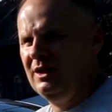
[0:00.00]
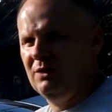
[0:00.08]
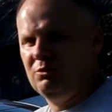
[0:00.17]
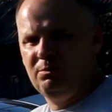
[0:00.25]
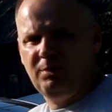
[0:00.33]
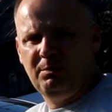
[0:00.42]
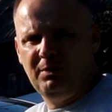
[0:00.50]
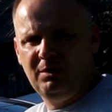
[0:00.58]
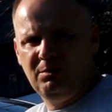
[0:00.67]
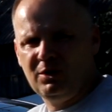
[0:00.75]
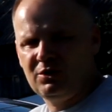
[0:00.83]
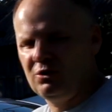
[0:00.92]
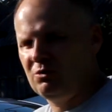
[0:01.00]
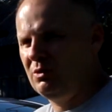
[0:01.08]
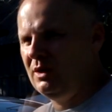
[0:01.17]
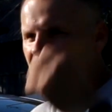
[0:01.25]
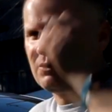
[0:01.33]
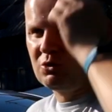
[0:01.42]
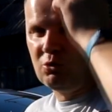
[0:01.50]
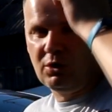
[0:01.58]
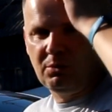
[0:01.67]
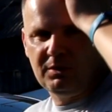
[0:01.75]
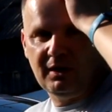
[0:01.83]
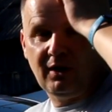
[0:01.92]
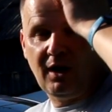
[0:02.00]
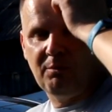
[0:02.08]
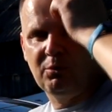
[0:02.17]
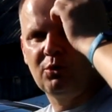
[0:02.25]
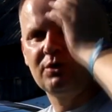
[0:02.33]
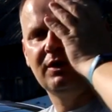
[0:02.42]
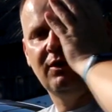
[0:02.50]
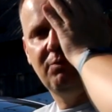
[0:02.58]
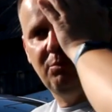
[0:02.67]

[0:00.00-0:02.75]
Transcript: а тут побили машину. Я в шоке, меня как бросило